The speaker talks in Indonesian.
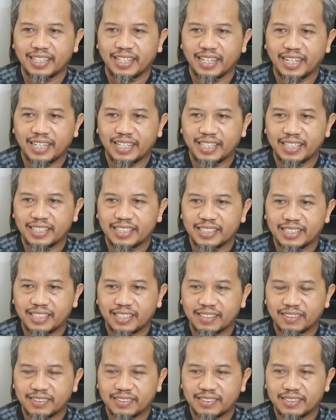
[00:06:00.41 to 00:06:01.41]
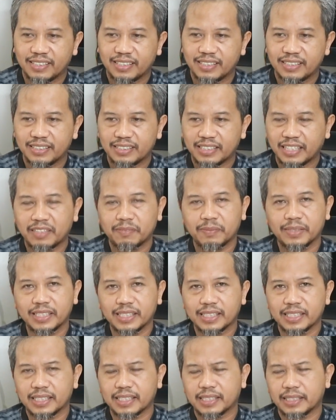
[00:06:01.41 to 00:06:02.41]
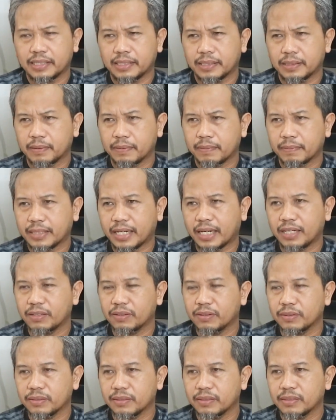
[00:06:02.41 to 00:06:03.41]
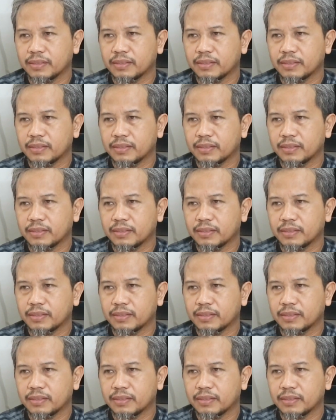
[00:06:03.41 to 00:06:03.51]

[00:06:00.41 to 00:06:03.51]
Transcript: Nah terus saya pikir ya kalau